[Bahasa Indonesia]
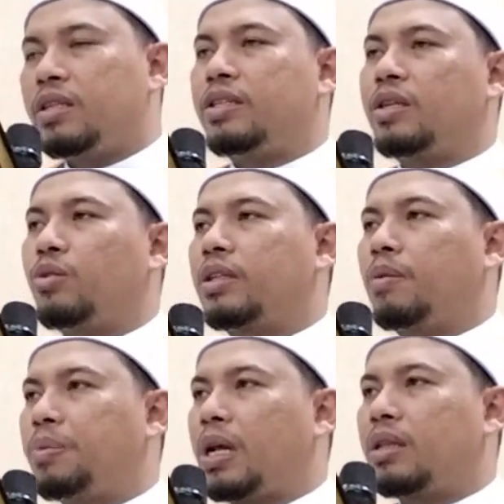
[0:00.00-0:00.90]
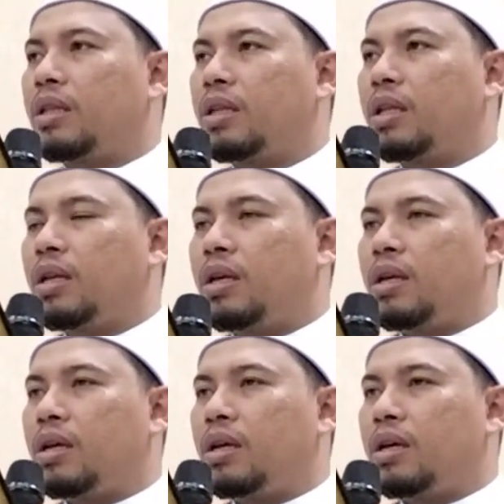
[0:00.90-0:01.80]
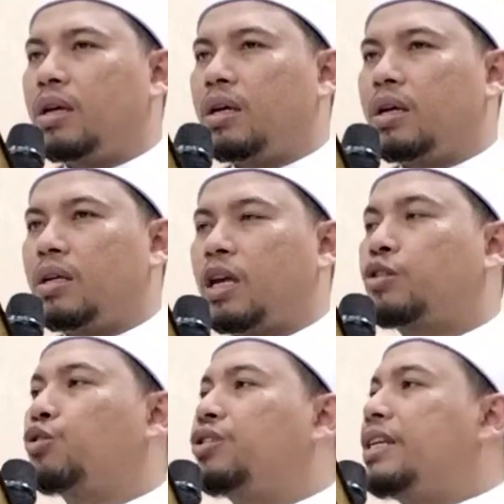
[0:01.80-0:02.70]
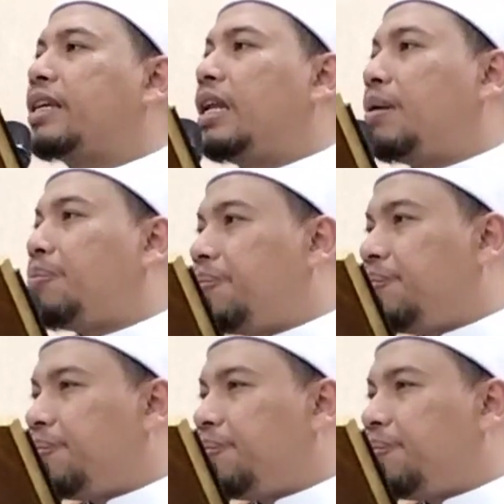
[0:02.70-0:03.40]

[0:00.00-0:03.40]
di situ tempat Yesus disalib.